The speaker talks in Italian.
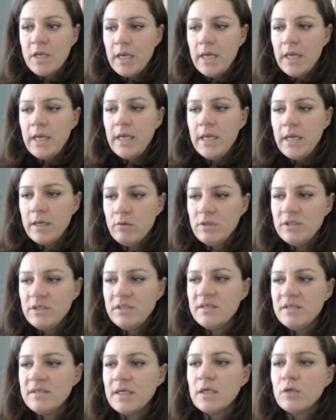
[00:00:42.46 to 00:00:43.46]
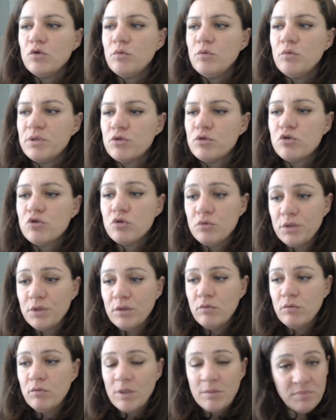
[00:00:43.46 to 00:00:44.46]
eh, queste saranno
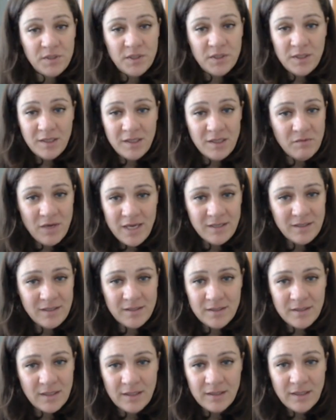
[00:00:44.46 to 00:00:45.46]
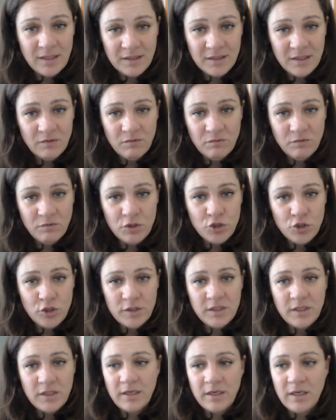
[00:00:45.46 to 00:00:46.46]
persone con una psiche diversa da chi
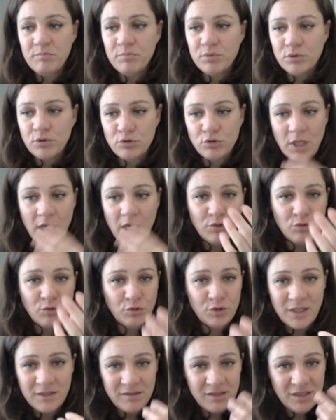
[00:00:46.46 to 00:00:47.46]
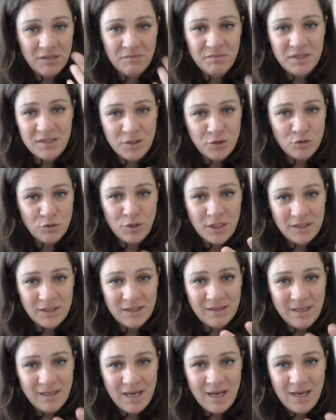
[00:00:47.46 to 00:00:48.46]
invece si è rapportato nella
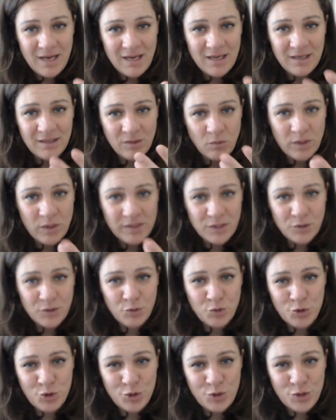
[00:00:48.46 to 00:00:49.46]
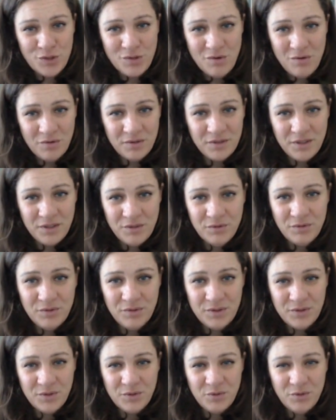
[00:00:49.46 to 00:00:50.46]
tridimensionalità guardandosi negli occhi
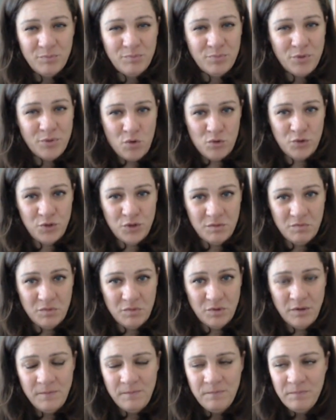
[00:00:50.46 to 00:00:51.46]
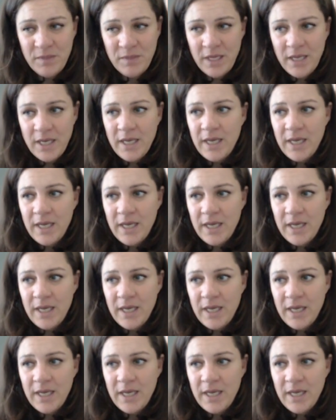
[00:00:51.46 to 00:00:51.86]
con, con il prossimo, no?